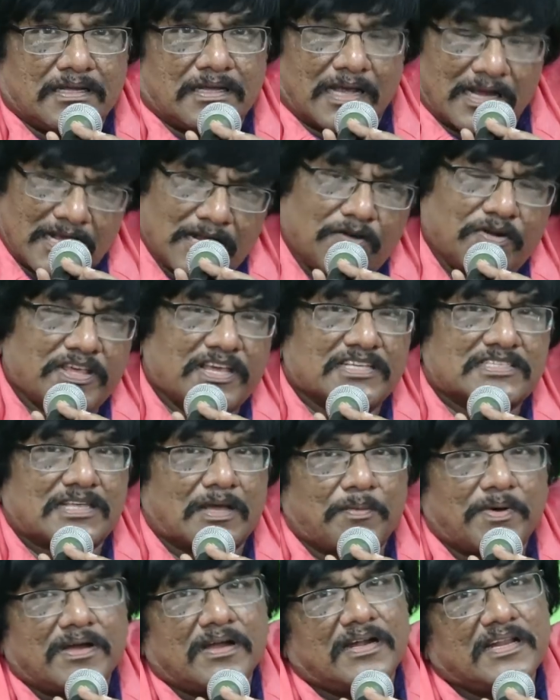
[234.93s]
எங்களுடைய
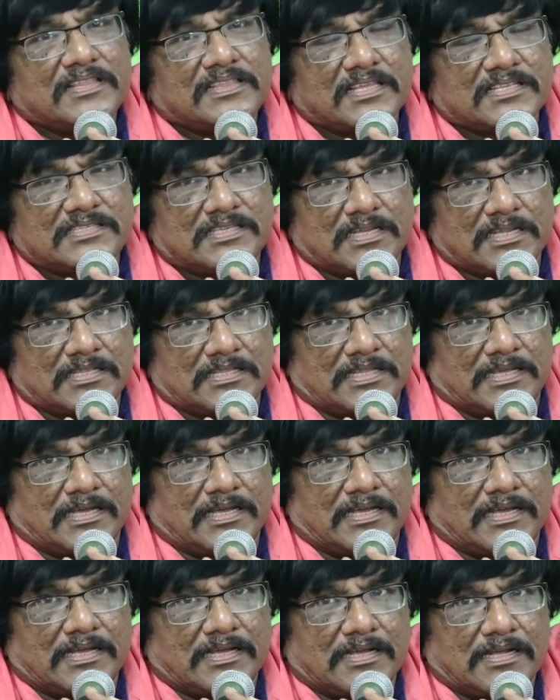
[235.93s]
சமகாலத்தைச் சேர்ந்த
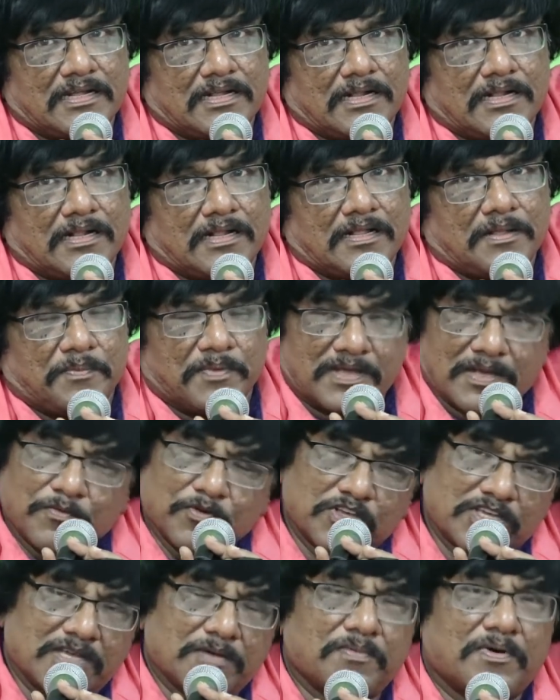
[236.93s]
மிக
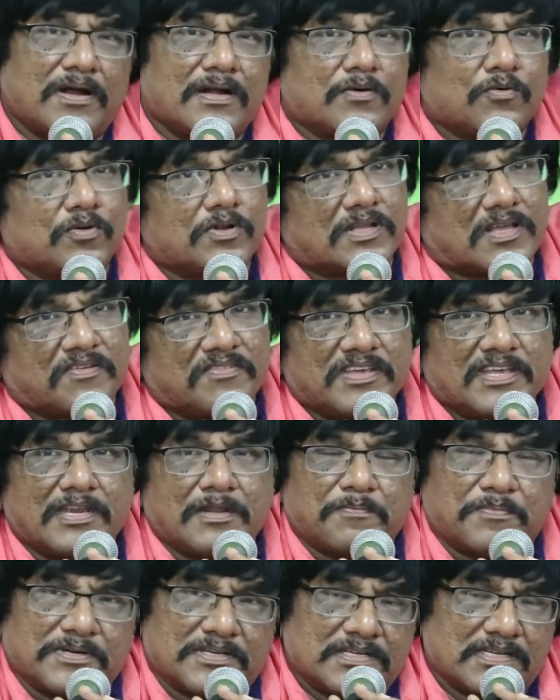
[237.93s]
முக்கியமான ஒரு
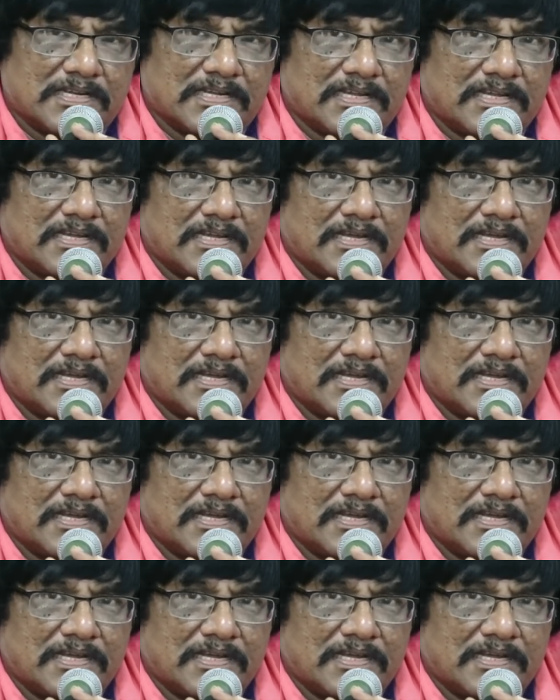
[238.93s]
கவிஞரை பற்றி